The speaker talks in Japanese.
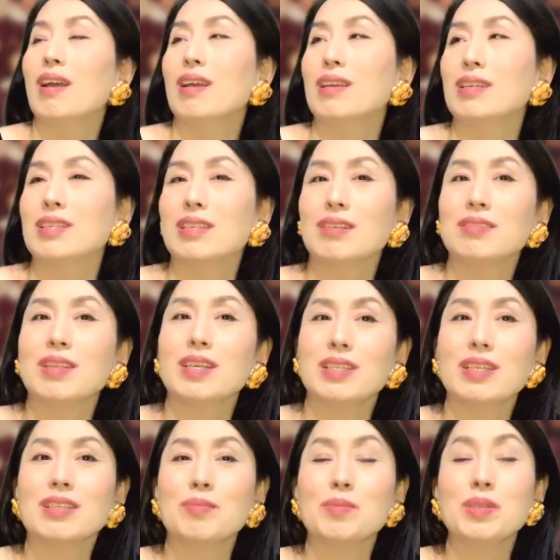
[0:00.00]
行きたくな
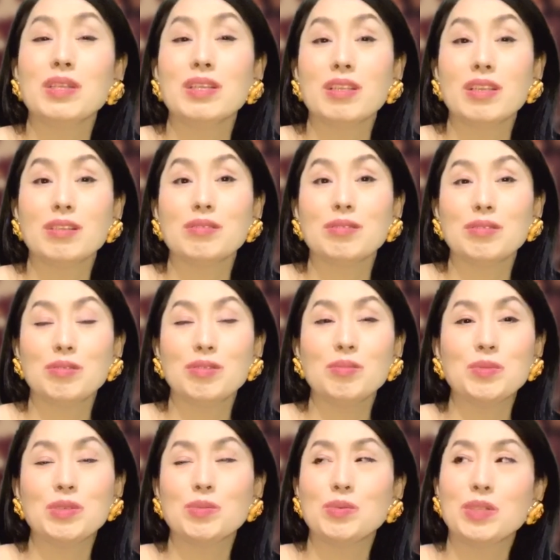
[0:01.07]
いなってみんなで行くって言って
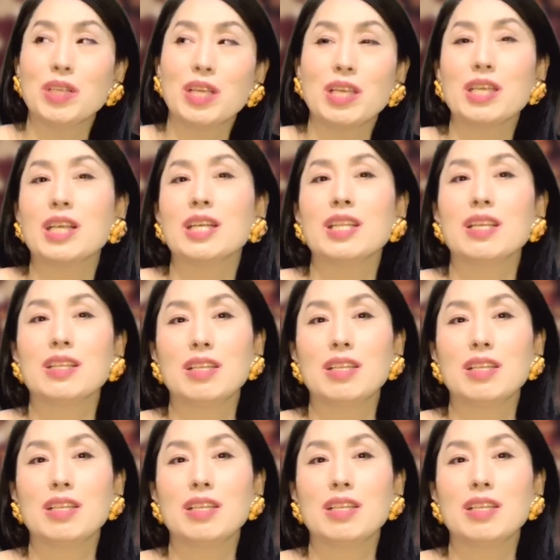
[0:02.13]
も自分だけ行かな